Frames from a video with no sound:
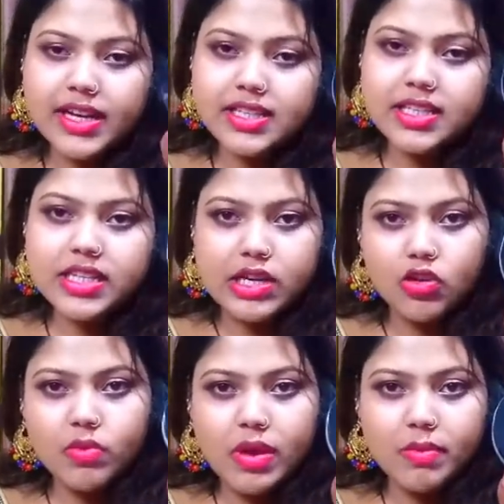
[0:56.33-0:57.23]
না এটা জাস্ট
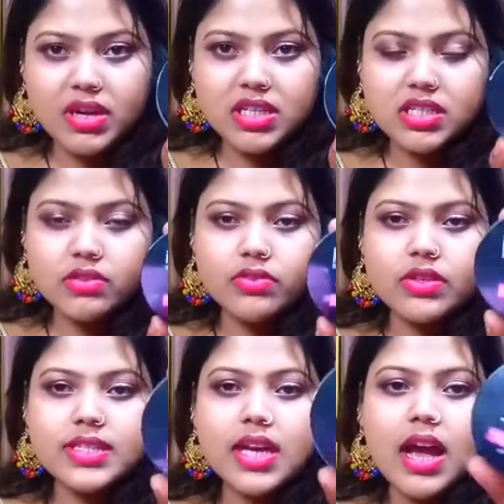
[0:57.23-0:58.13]
এরকমই আমার রিসিভ
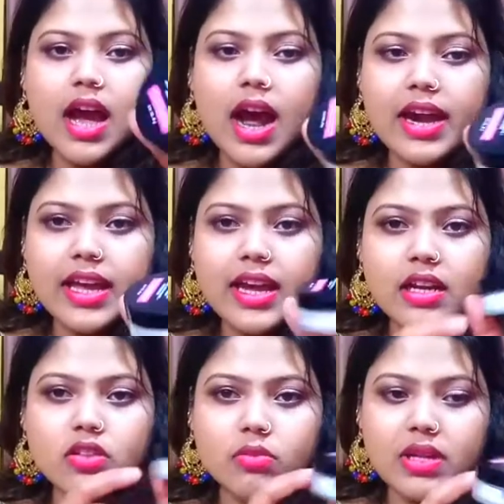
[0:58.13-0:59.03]
হয়েছে আর
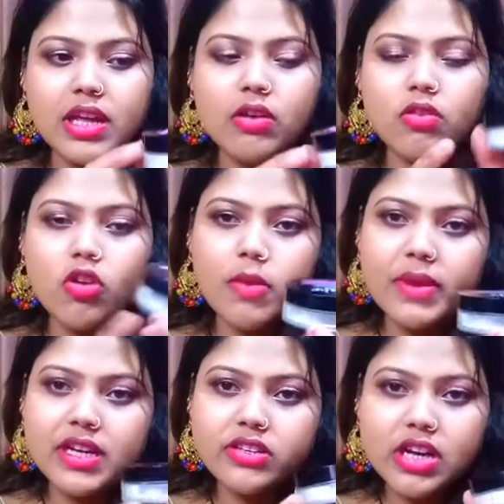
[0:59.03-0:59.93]
এখানে তোমরা দেখো
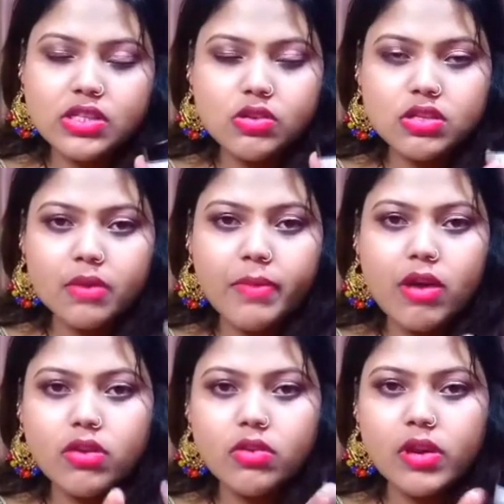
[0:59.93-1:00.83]
নর্মালি ট্রান্সলুসেন্ট
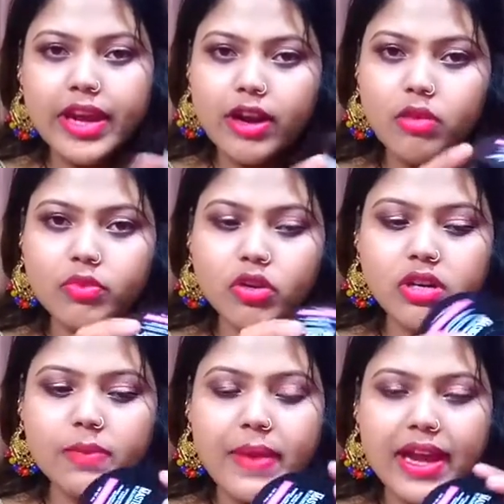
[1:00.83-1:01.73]
পাউডারগুলো এরকম
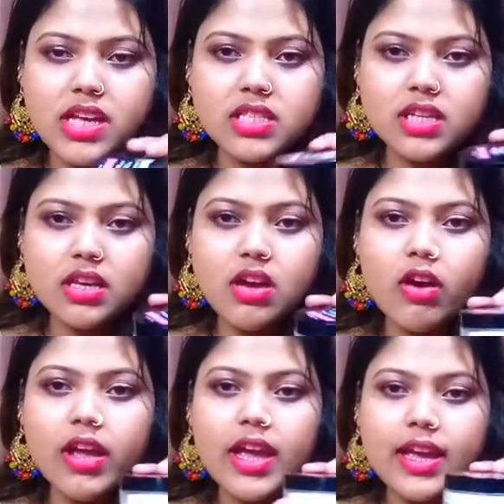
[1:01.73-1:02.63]
ধরনের প্যাকেজিংই
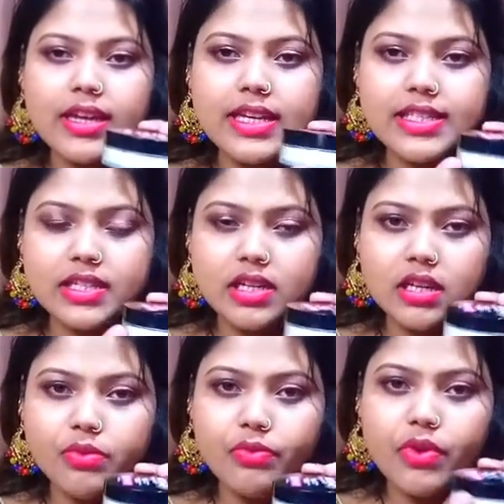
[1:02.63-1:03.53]
হয় নিচেরটা
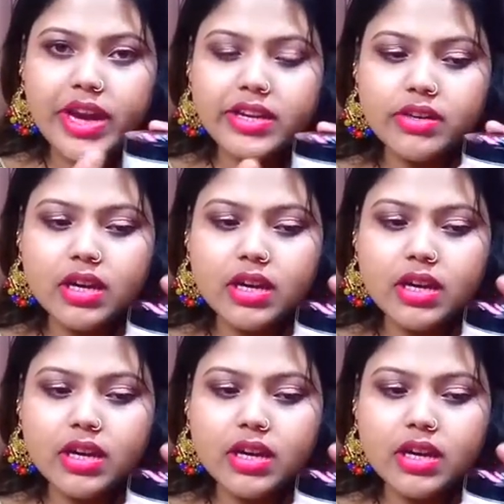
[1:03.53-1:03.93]
কিন্তু হোয়াইট